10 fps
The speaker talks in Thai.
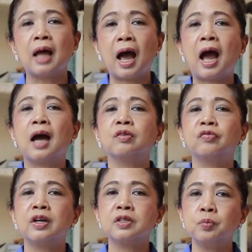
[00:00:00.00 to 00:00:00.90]
ทาง
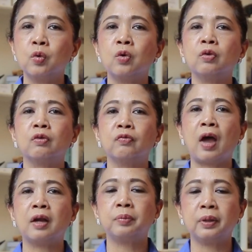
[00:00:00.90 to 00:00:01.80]
Facebook แฟ
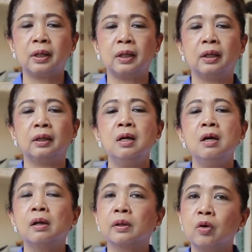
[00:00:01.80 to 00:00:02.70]
นเพจ
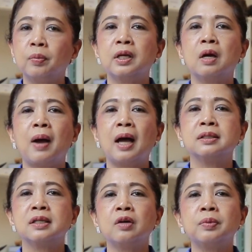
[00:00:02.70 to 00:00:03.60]
โรงพยาบาล
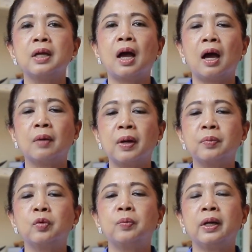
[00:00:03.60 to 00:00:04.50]
เจ้าพยาอภั
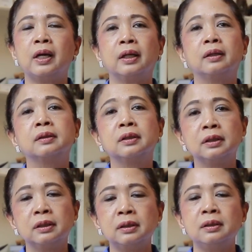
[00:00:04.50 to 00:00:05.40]
ยภูเบศหรื
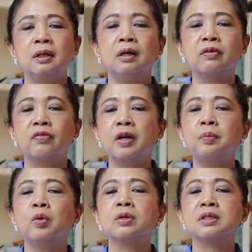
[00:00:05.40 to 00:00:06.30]
อ
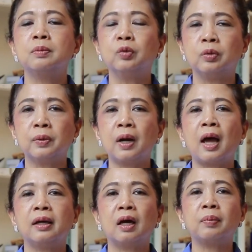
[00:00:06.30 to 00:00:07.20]
Facebook สมุนไพร
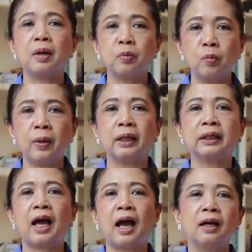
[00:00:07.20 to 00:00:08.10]
อภัยภูเบศ
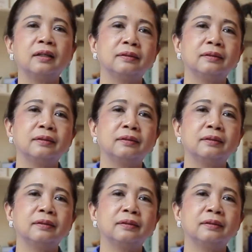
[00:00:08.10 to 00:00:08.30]
ค่ะ